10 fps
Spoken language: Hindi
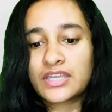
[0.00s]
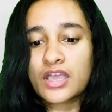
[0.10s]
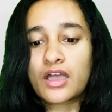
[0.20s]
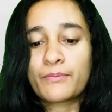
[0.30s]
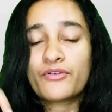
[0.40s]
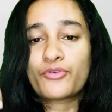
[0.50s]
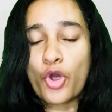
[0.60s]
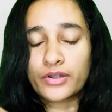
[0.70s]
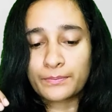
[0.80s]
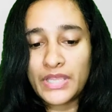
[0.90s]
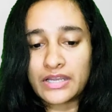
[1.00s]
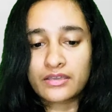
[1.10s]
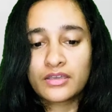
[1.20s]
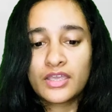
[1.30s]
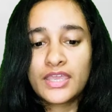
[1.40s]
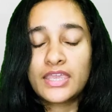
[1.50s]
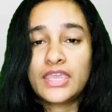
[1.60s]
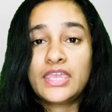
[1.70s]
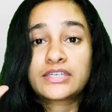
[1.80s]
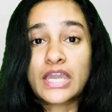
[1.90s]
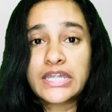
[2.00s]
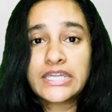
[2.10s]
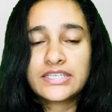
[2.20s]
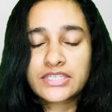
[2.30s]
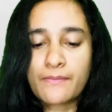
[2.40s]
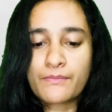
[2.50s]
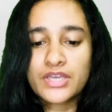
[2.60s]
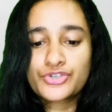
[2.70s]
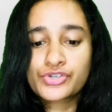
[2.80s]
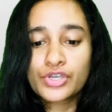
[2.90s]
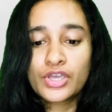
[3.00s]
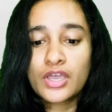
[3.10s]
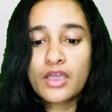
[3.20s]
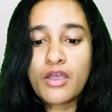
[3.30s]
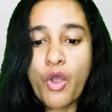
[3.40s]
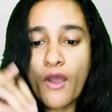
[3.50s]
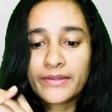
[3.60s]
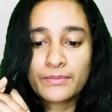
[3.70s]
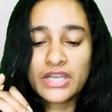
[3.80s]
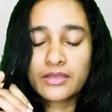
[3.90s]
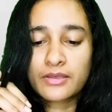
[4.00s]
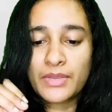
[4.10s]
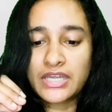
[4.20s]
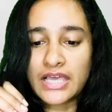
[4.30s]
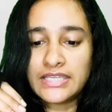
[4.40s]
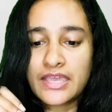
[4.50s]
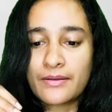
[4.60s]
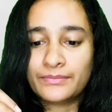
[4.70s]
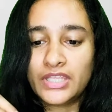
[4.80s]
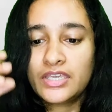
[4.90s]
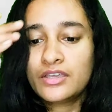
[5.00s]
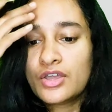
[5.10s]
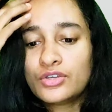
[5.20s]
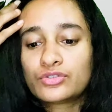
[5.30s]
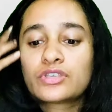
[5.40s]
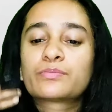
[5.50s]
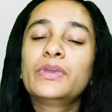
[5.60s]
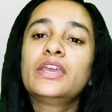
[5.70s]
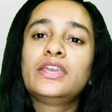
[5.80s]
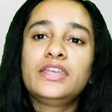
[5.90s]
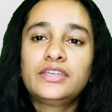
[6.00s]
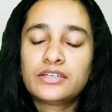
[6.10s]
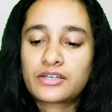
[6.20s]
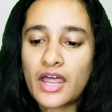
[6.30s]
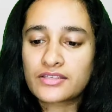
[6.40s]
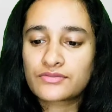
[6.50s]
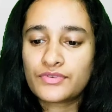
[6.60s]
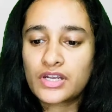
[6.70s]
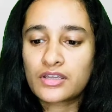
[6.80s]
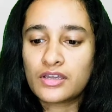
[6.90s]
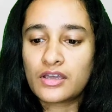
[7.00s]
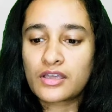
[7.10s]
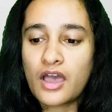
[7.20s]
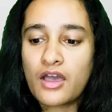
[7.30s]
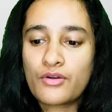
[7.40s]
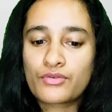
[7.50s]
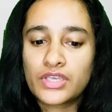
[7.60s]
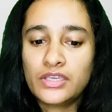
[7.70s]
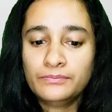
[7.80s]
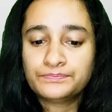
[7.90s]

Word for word: in a cup of hot milk. एक ठंडी चम्मच hot milk में डाली है हमने तो इसमें heat transfer कहाँ होगी